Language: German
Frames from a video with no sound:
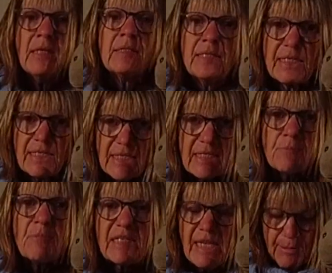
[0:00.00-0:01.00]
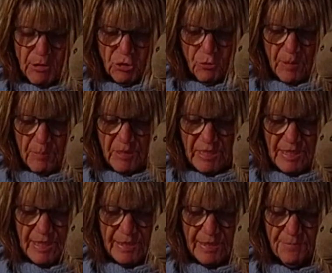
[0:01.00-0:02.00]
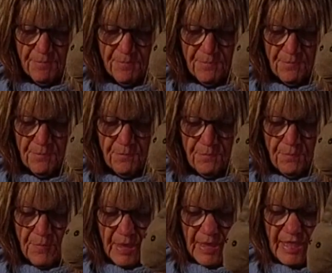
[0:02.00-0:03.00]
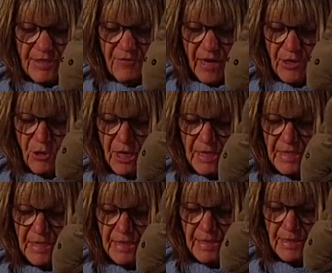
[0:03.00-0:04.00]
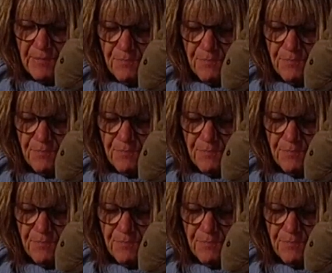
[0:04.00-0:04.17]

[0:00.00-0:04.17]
Das ist mir selber schon mal passiert. Ich war noch ein Kind.